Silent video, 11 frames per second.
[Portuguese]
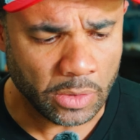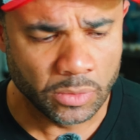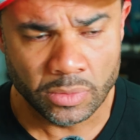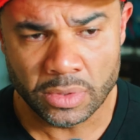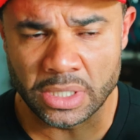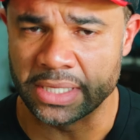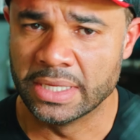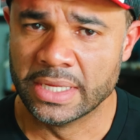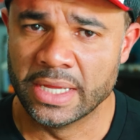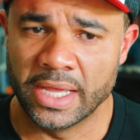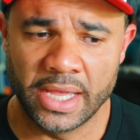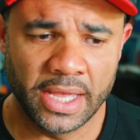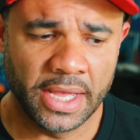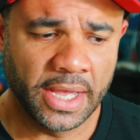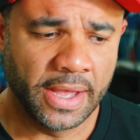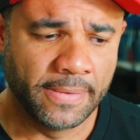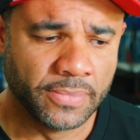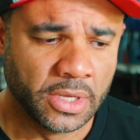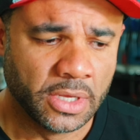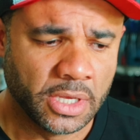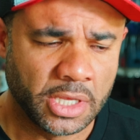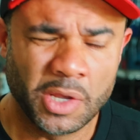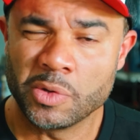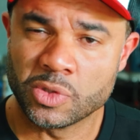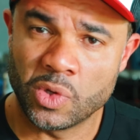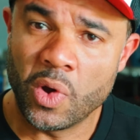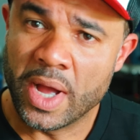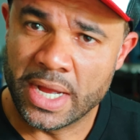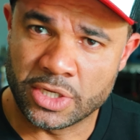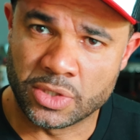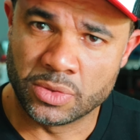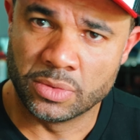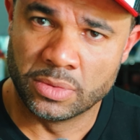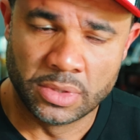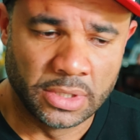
Uma é, que eu só acho